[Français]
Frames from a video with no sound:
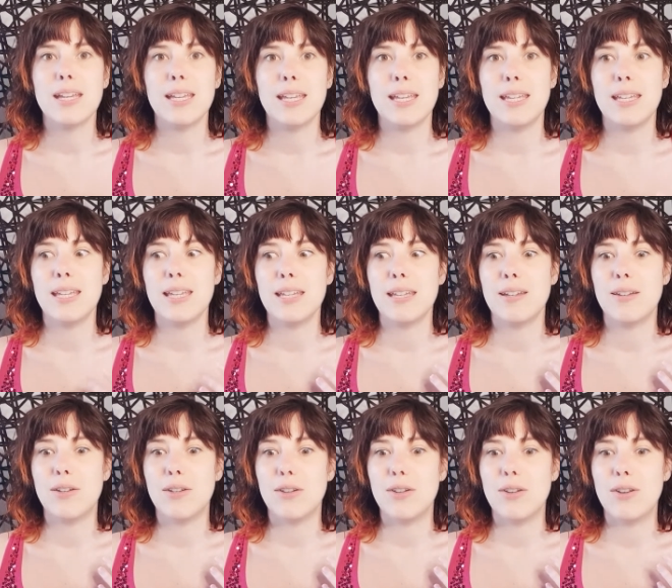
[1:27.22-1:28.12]
et
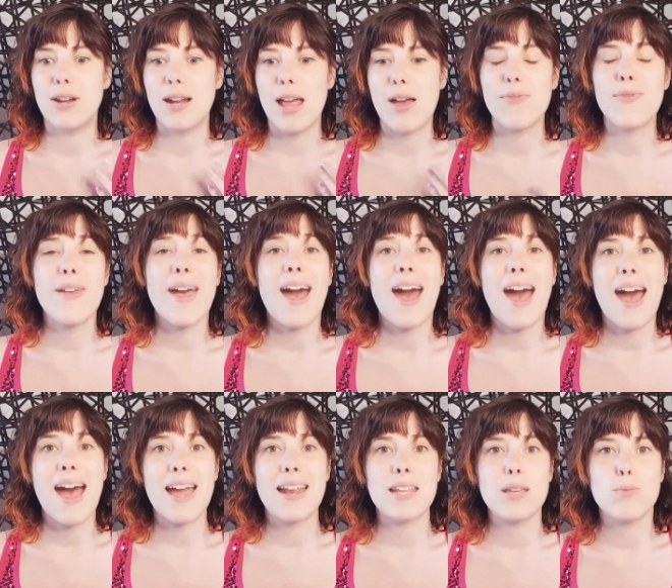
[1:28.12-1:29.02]
la faire
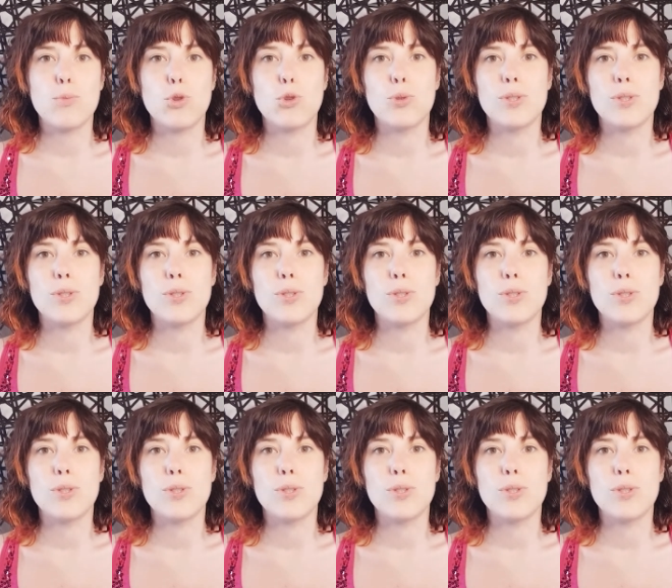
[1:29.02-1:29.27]
aller mieux.